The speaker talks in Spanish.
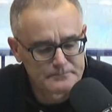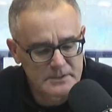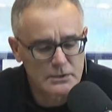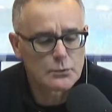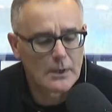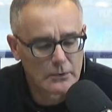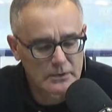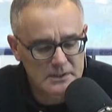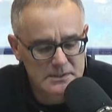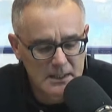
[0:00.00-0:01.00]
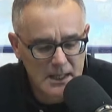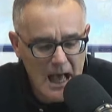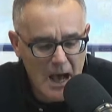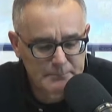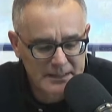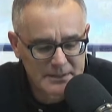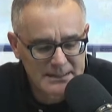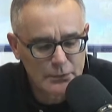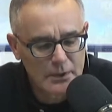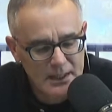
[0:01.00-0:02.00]
y esos valores han
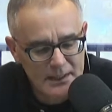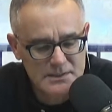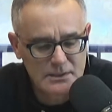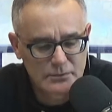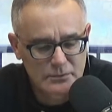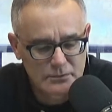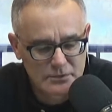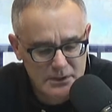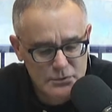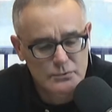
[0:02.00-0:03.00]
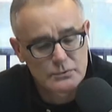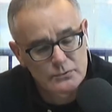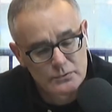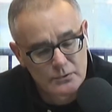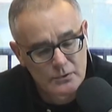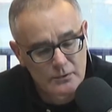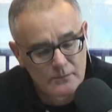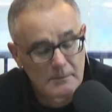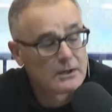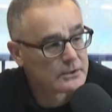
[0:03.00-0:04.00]
permitido el éxito de esos
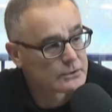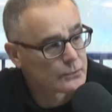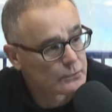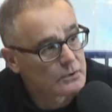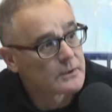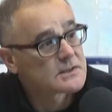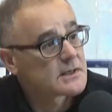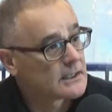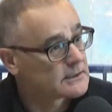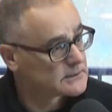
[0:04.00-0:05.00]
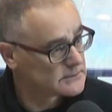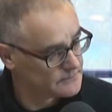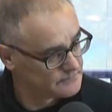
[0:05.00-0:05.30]
valores hoy universales.